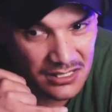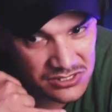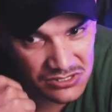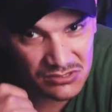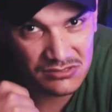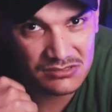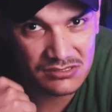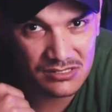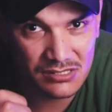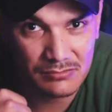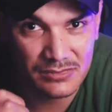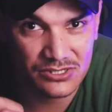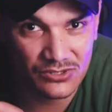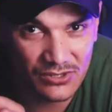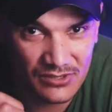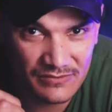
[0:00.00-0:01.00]
شوف
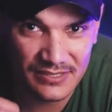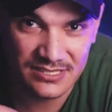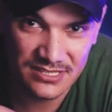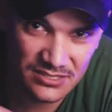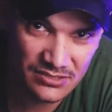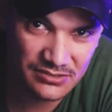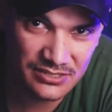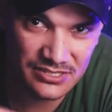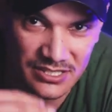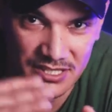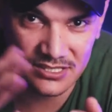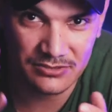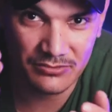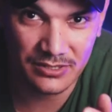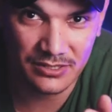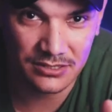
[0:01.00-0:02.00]
مصروفة سينا ننشر
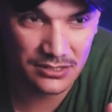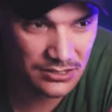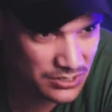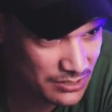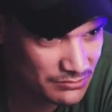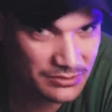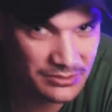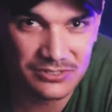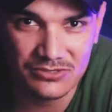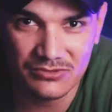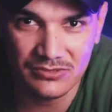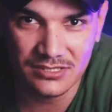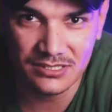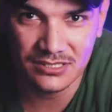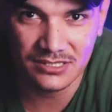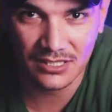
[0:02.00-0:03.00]
تصويرتك يا ولدي
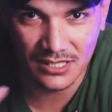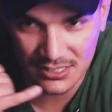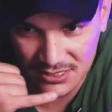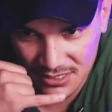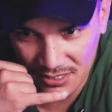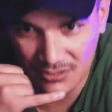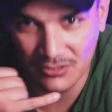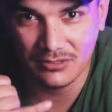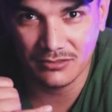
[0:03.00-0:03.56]
شكون انت ها سنة